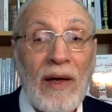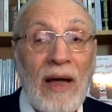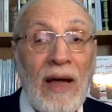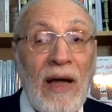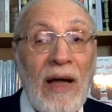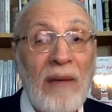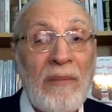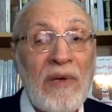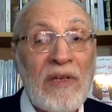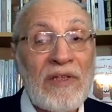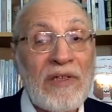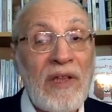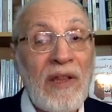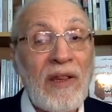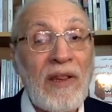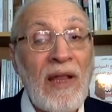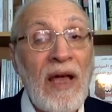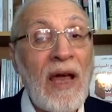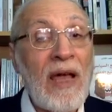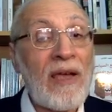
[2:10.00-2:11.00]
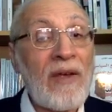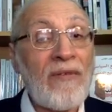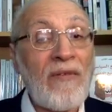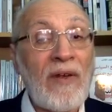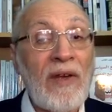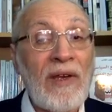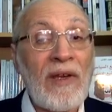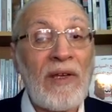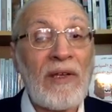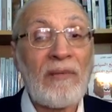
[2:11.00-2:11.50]
عام استثنائي
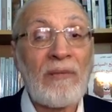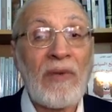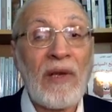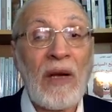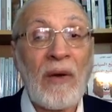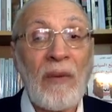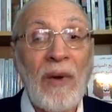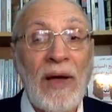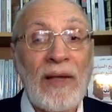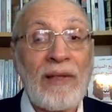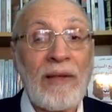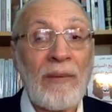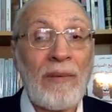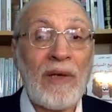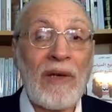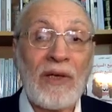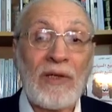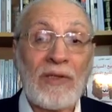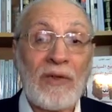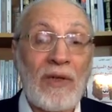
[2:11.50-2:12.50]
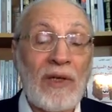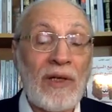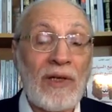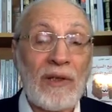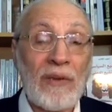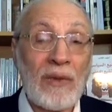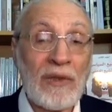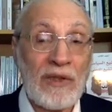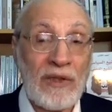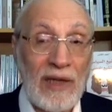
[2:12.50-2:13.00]
فريد من الوحدة بين السنة
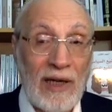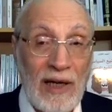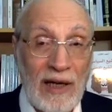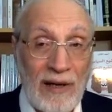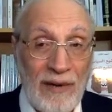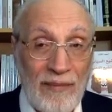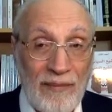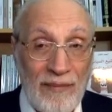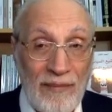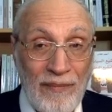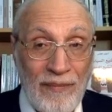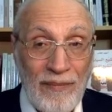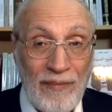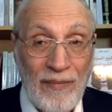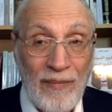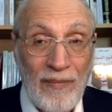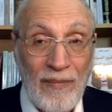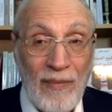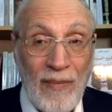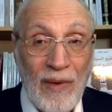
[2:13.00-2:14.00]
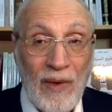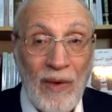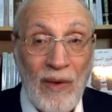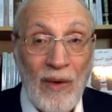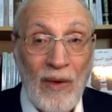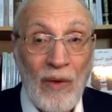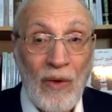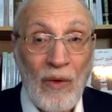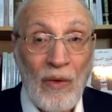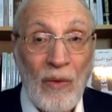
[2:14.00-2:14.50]
والشيعة
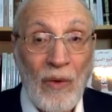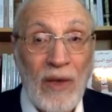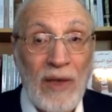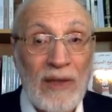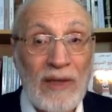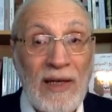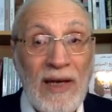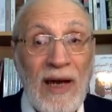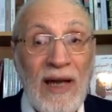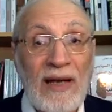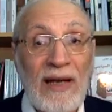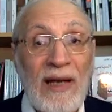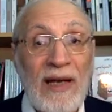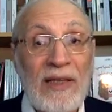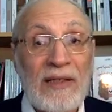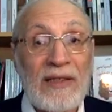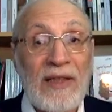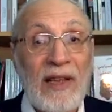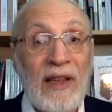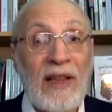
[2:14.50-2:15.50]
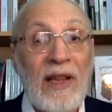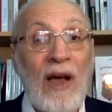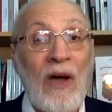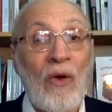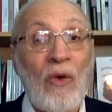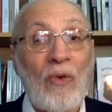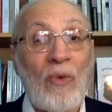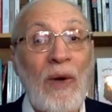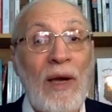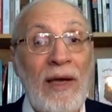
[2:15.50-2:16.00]
وقد كان
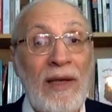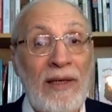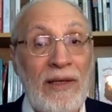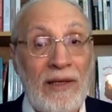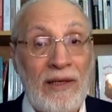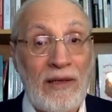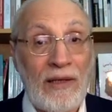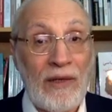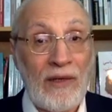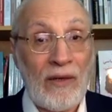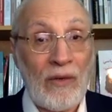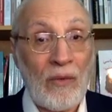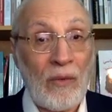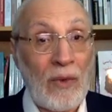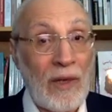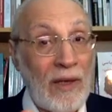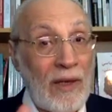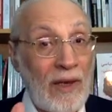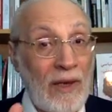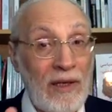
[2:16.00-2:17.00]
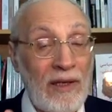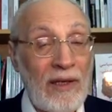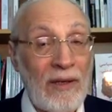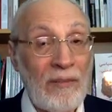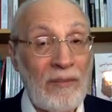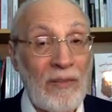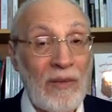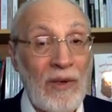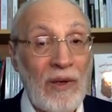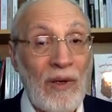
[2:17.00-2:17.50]
الاستثناء الوحيد
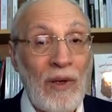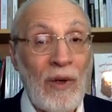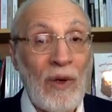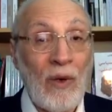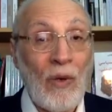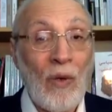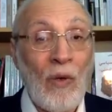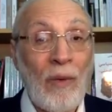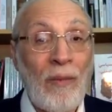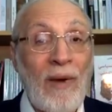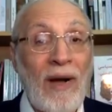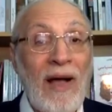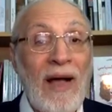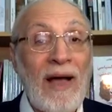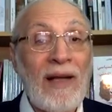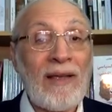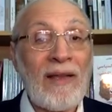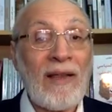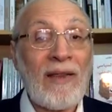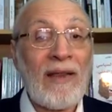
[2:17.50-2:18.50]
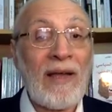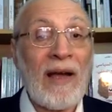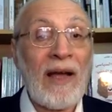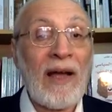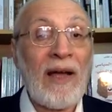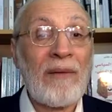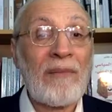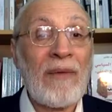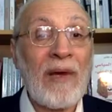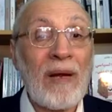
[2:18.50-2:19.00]
والغريب هو ما حدث
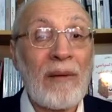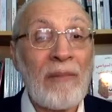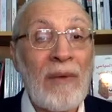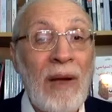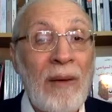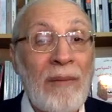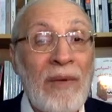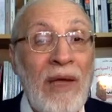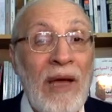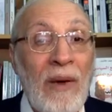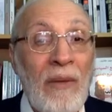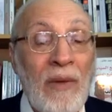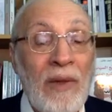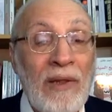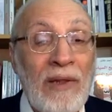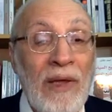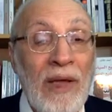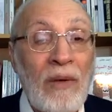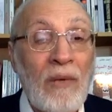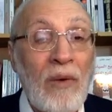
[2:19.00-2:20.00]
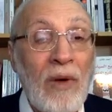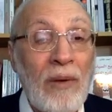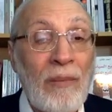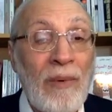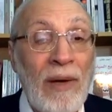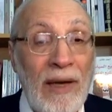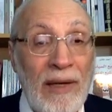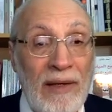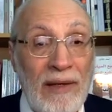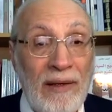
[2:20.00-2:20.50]
عام
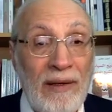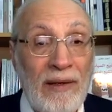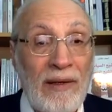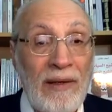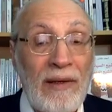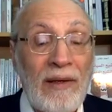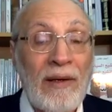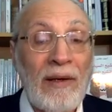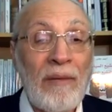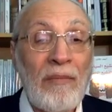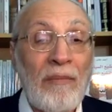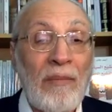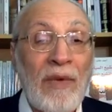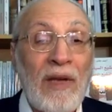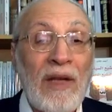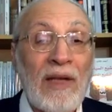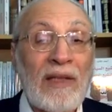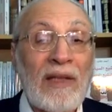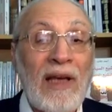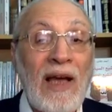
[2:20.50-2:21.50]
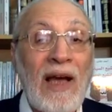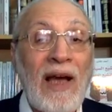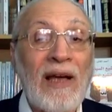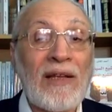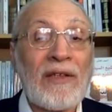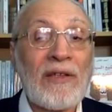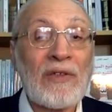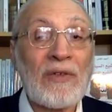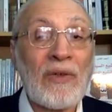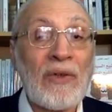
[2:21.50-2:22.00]
442 من
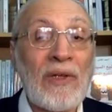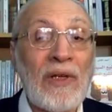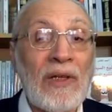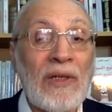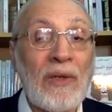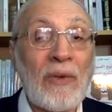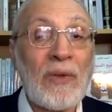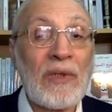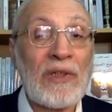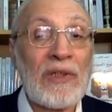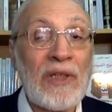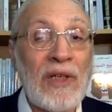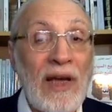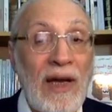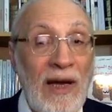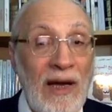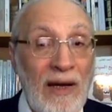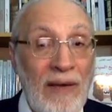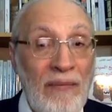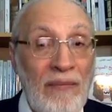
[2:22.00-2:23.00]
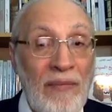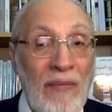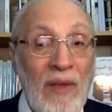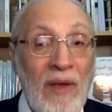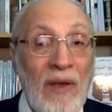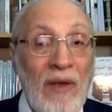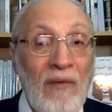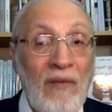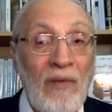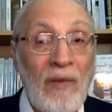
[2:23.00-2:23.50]
اتحاد السنة والشيعة
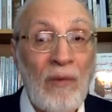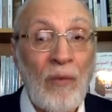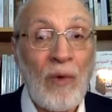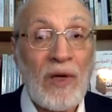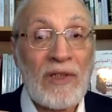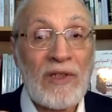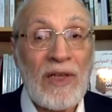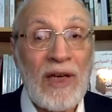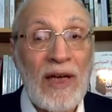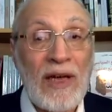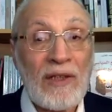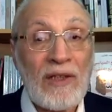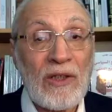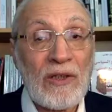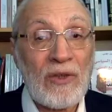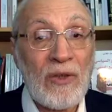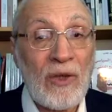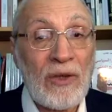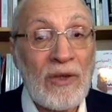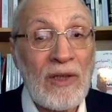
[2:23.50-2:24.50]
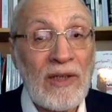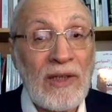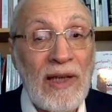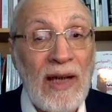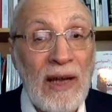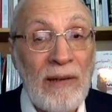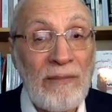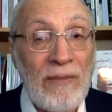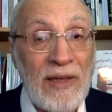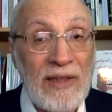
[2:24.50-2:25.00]
في مواجهة السلطة
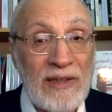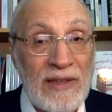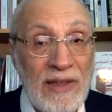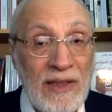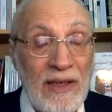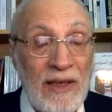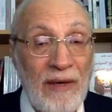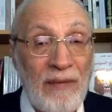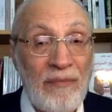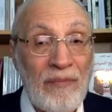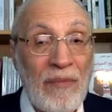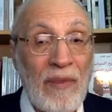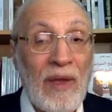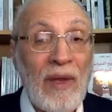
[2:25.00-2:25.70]
العباسية